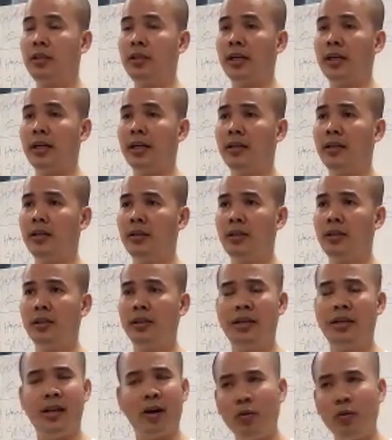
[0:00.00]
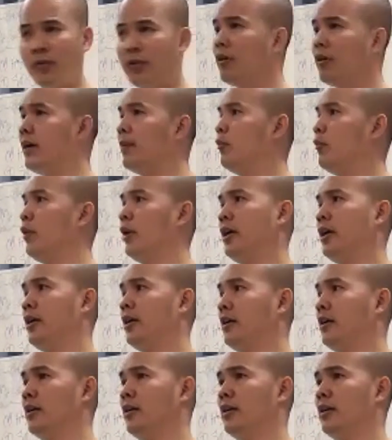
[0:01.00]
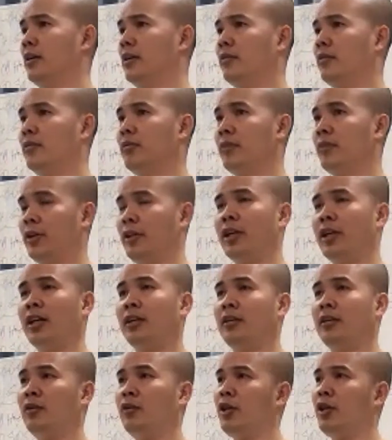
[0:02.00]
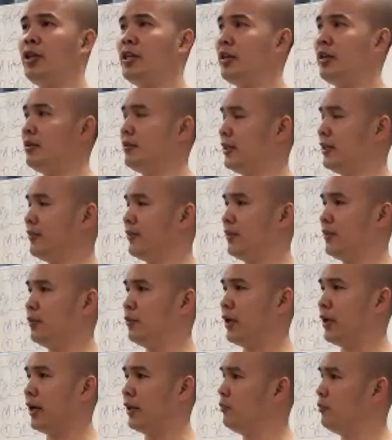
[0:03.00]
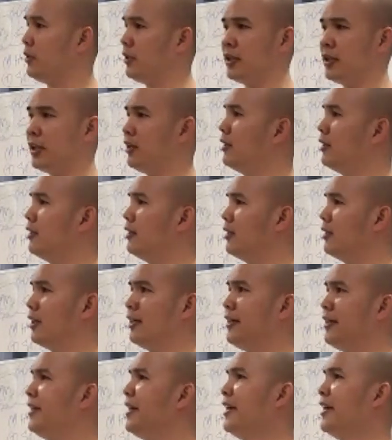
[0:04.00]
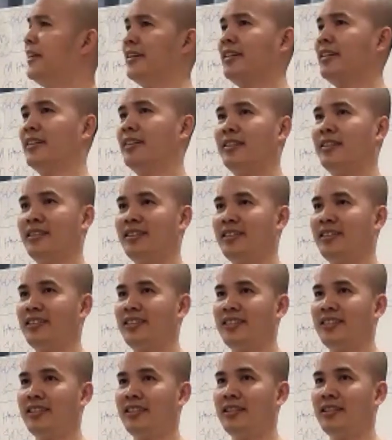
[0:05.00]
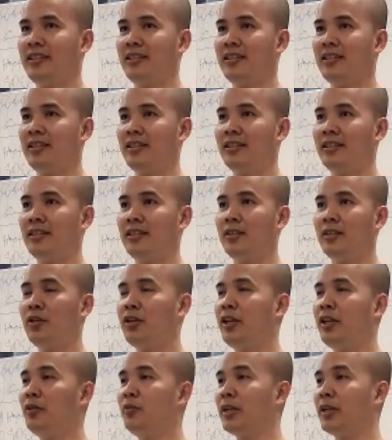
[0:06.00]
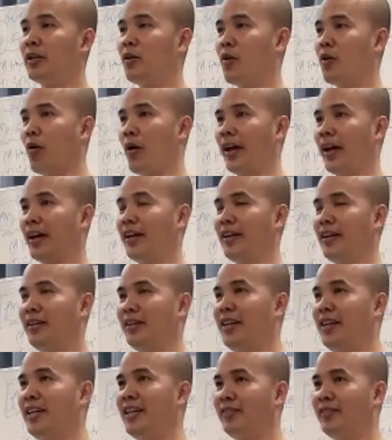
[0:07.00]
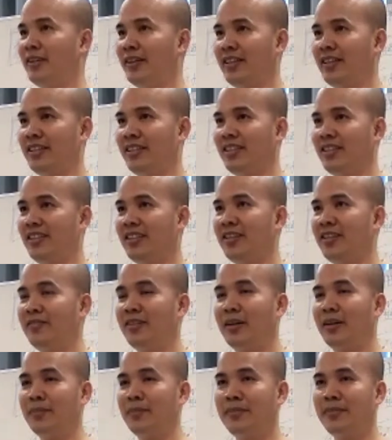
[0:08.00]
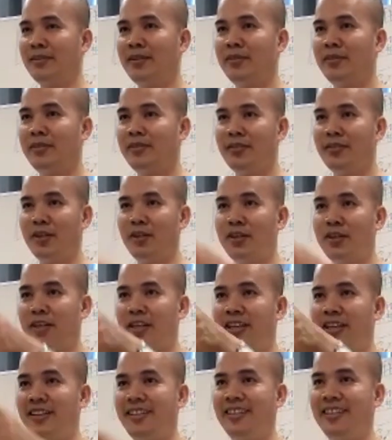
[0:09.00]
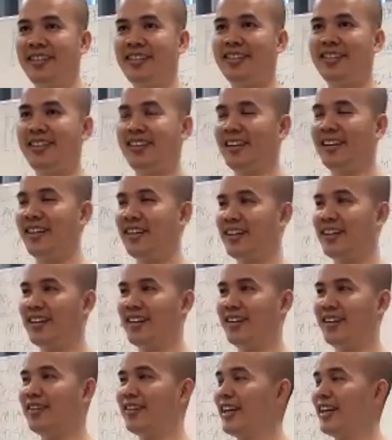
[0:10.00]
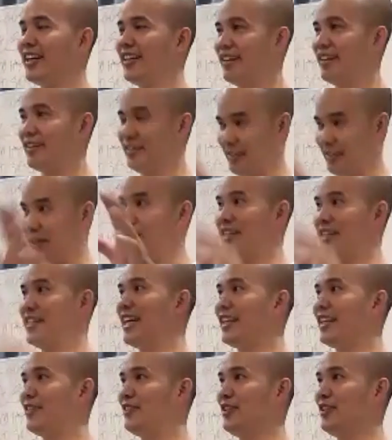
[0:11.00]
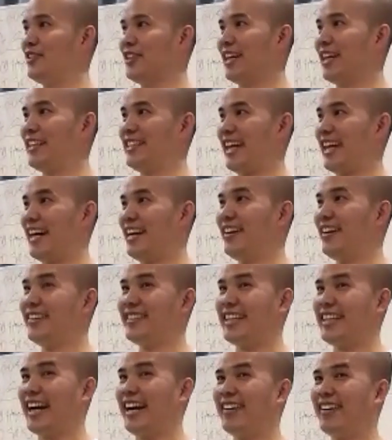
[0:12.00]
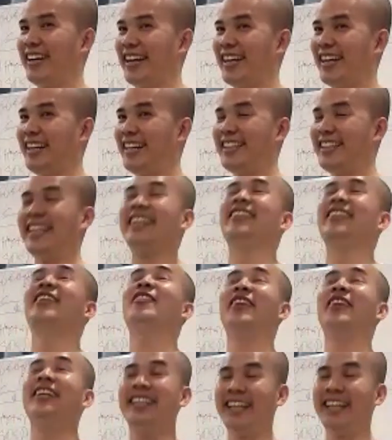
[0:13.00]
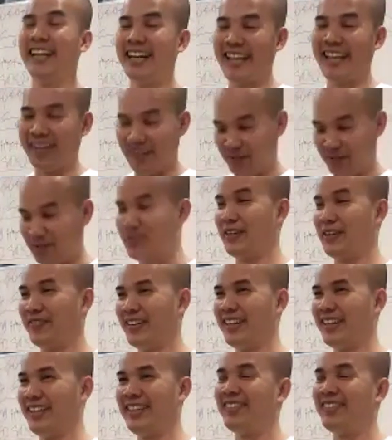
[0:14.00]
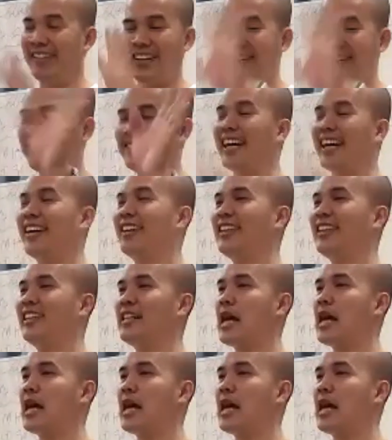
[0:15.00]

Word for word: tức là đi đâu phải có em quay và nó thật là đôi khi nhìn sản phẩm bên ngoài không biết tin tin cái gì đôi khi chúng ta có hoài nghi không ạ và hôm, vừa rồi chị à, ok thôi chuyện chị thanh chút xíu sẽ sẽ nói sao hả chuyện tối qua chị gửi em cũng giật mình nhưng mà thôi không sao